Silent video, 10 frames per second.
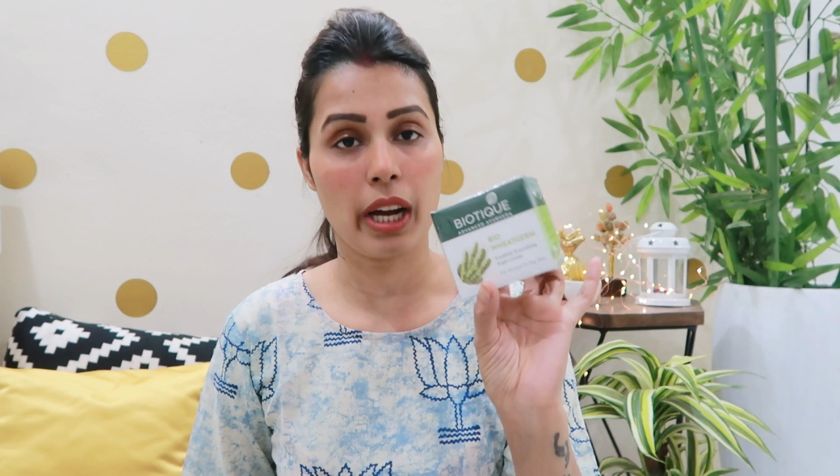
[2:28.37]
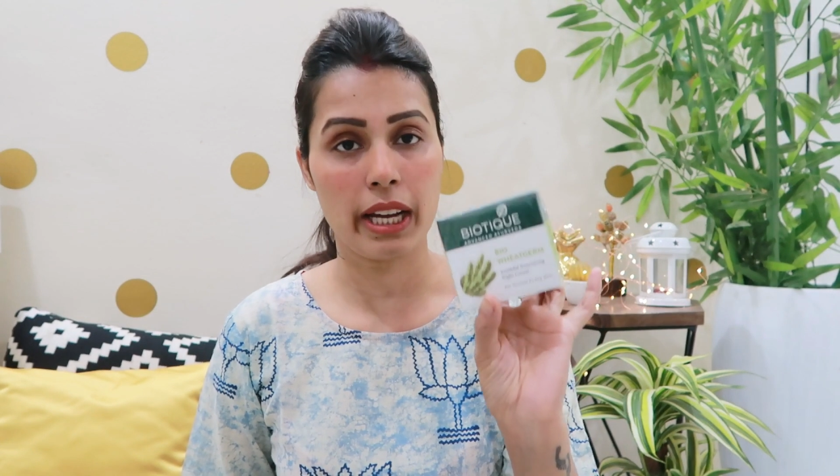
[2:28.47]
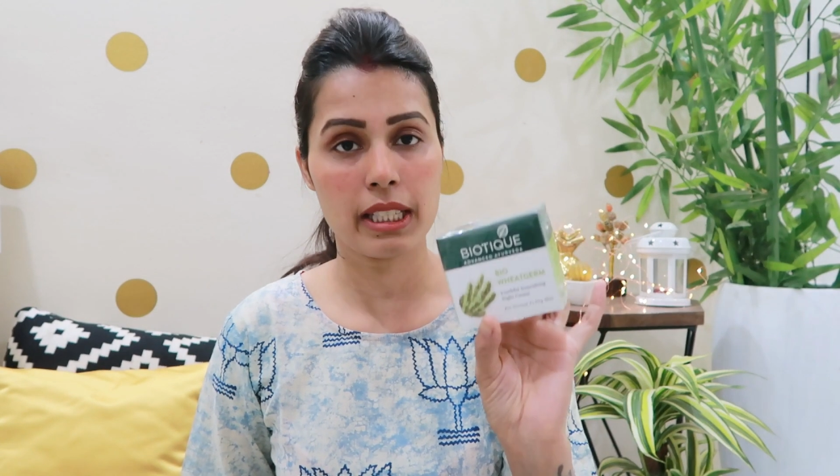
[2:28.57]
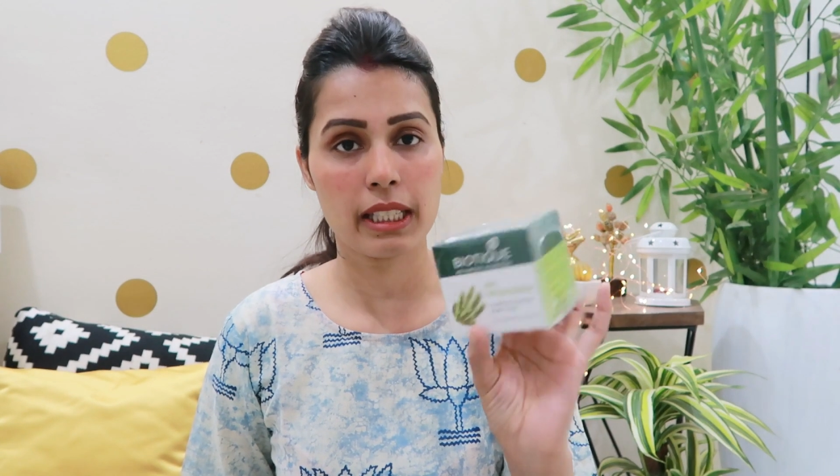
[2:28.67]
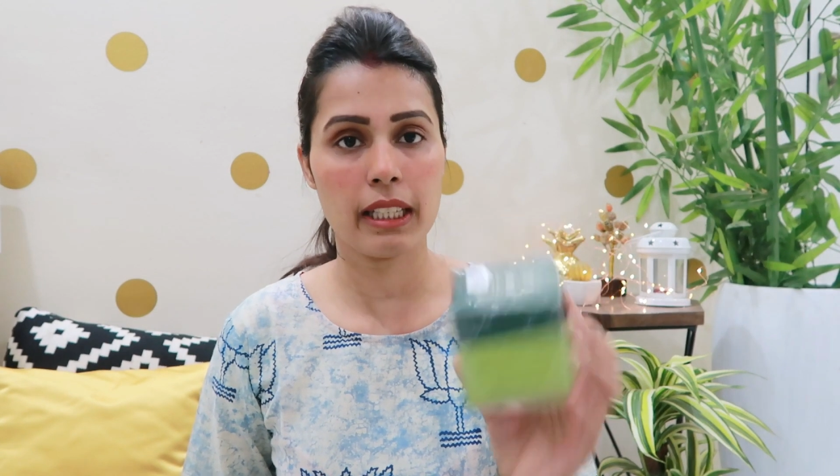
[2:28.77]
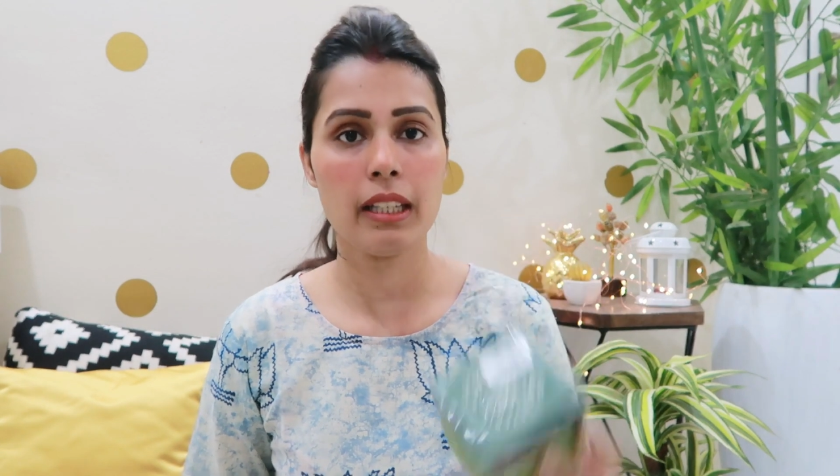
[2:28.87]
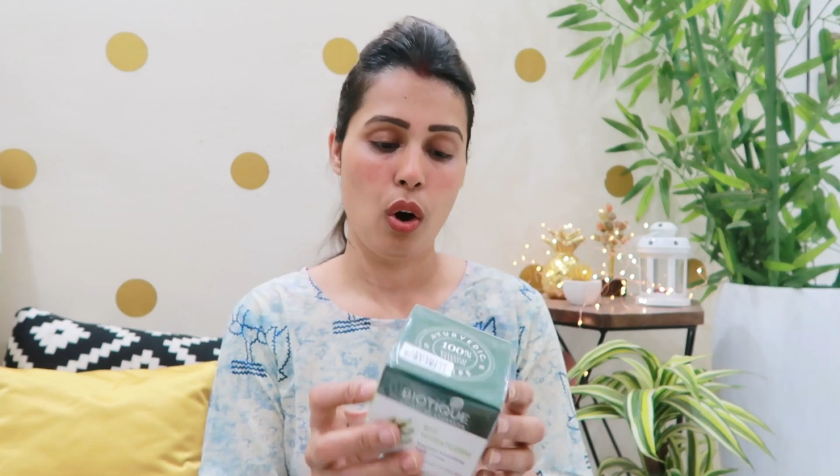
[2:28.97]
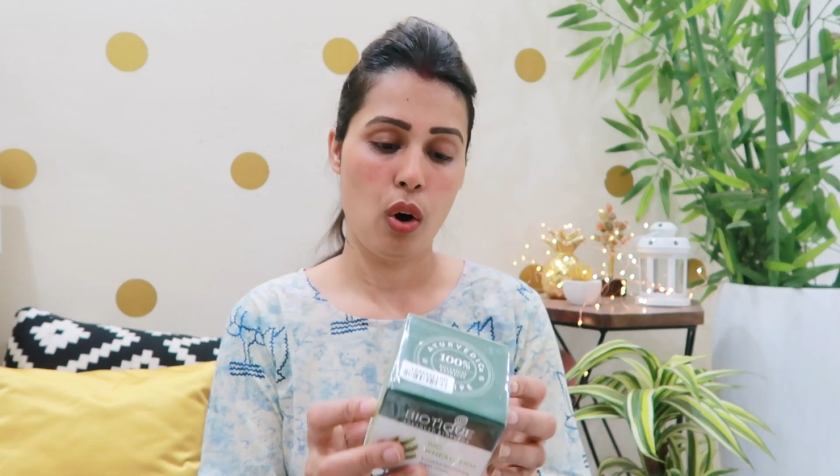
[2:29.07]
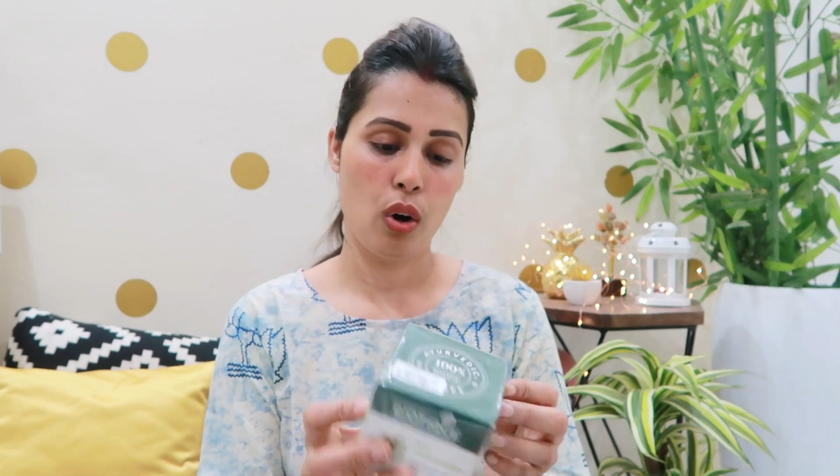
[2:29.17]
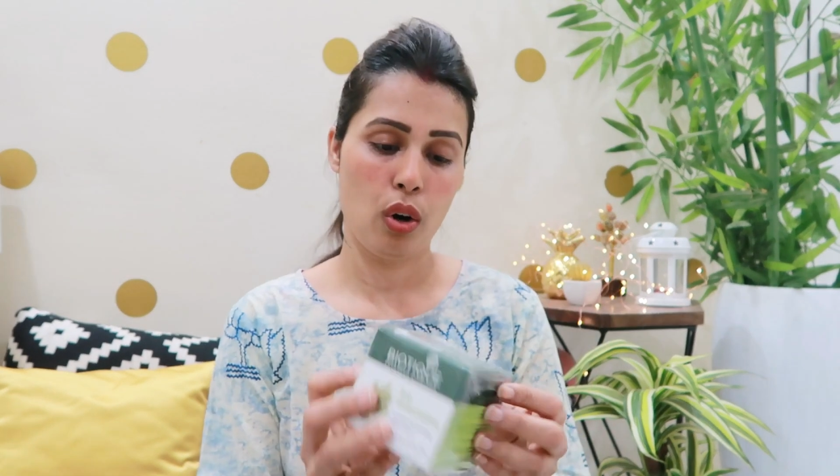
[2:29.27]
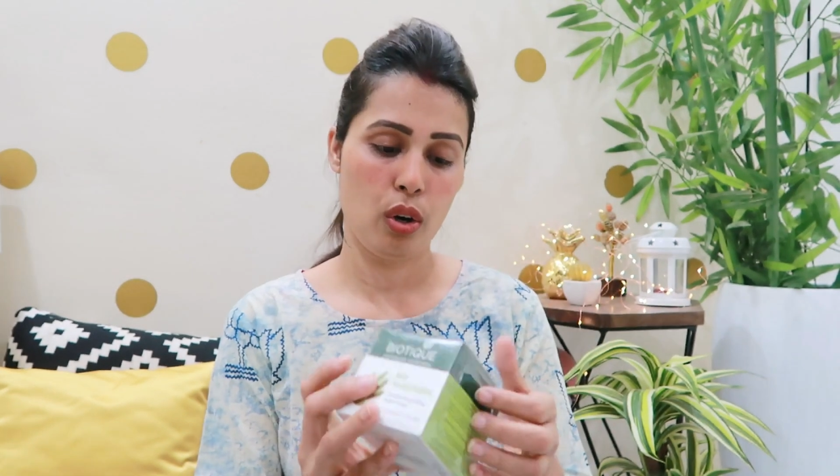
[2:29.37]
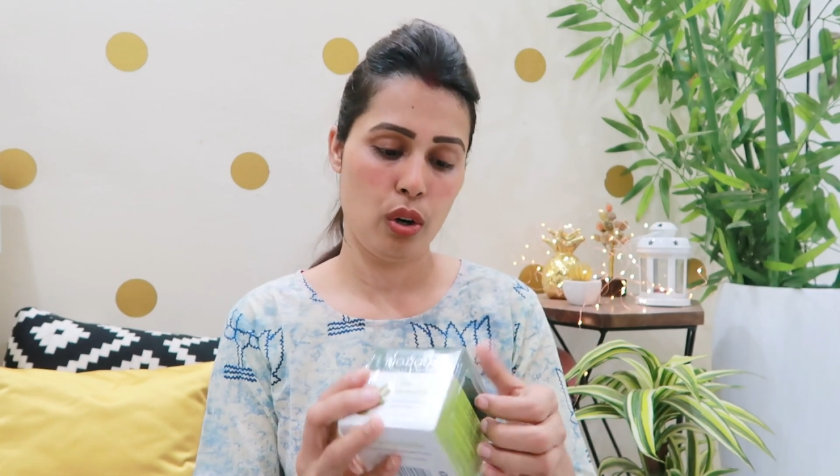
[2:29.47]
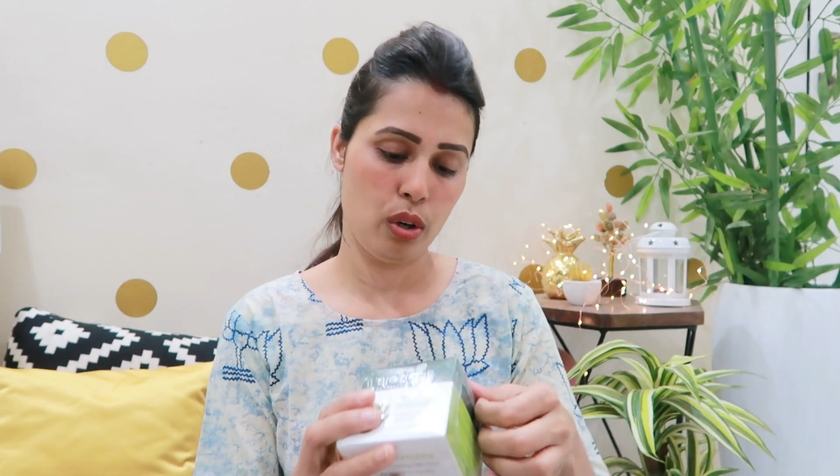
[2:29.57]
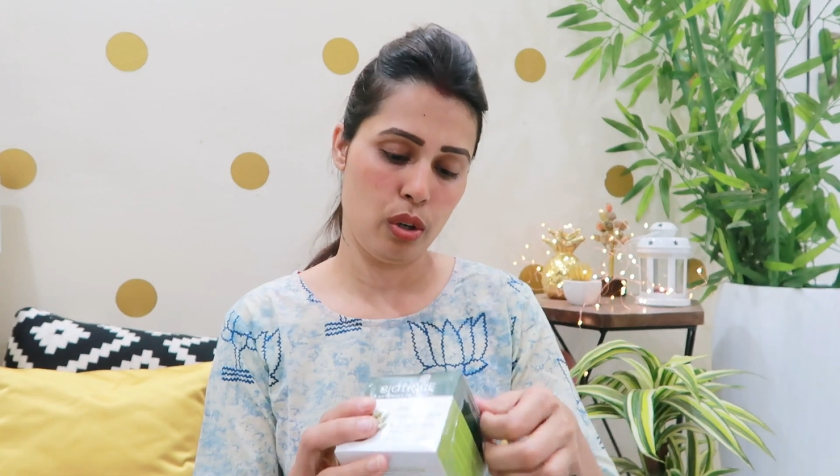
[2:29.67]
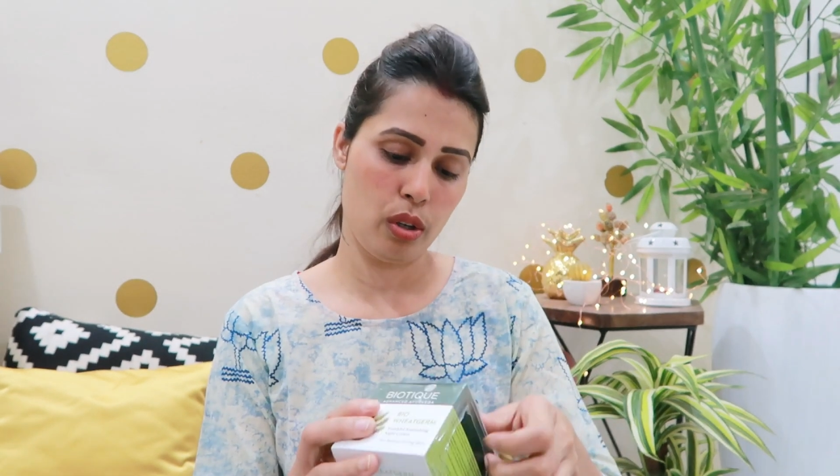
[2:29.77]
ड्राई स्किन
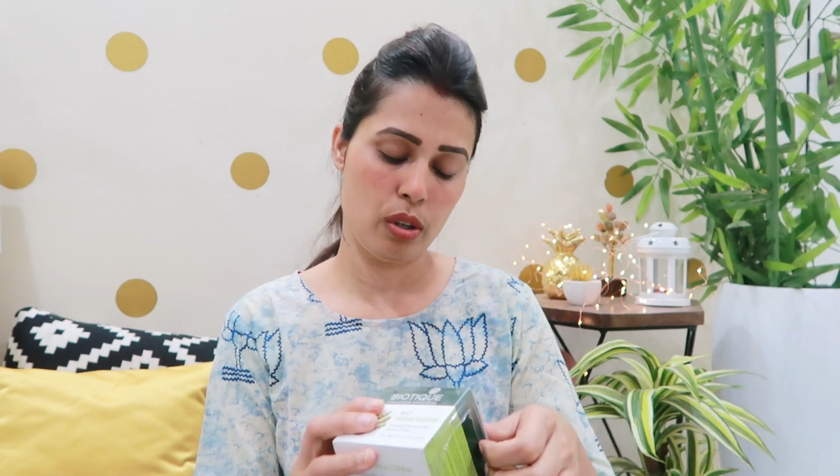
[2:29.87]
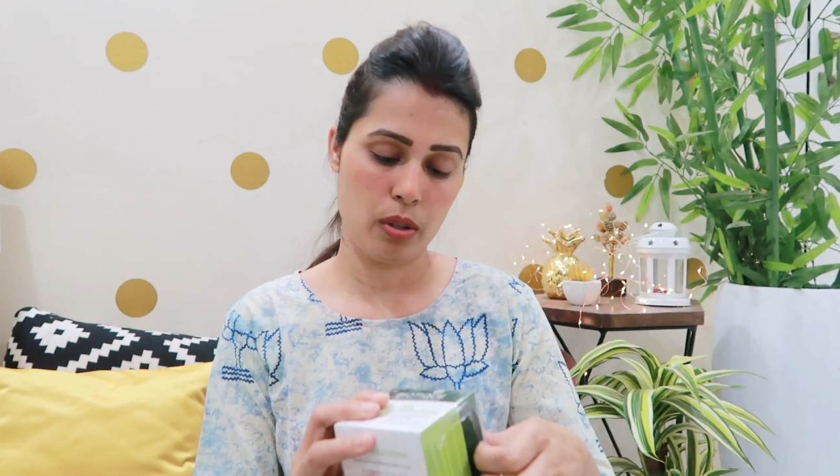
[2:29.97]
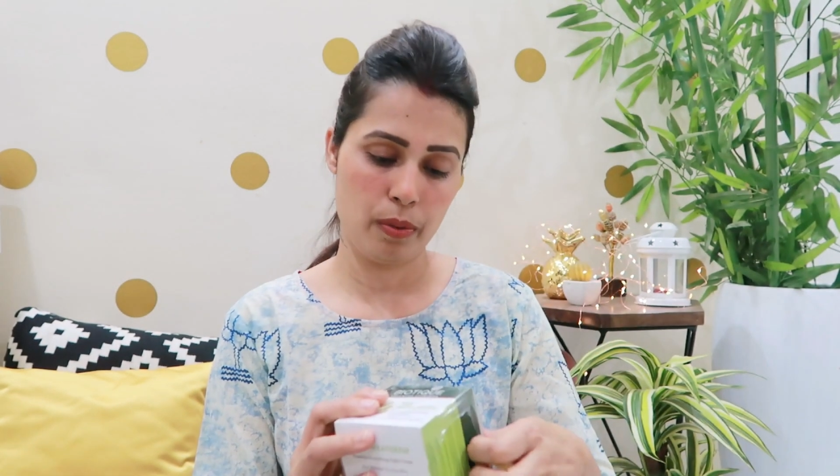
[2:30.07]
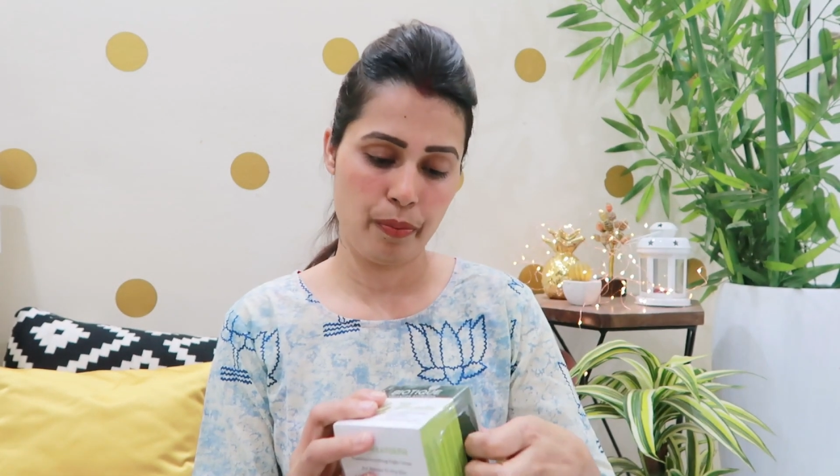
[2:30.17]
और